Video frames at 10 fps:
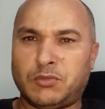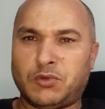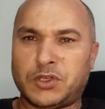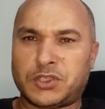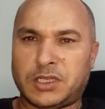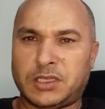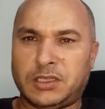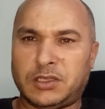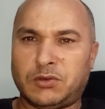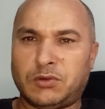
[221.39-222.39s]
المواجهه
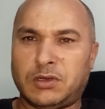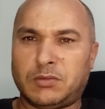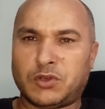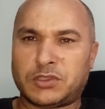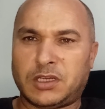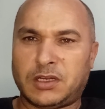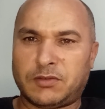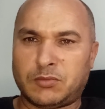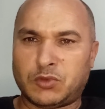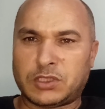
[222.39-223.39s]
ديالو
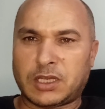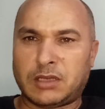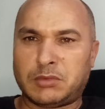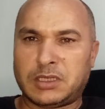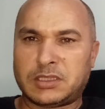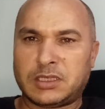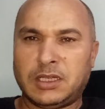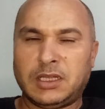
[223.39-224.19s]
لمختلف المنتخبات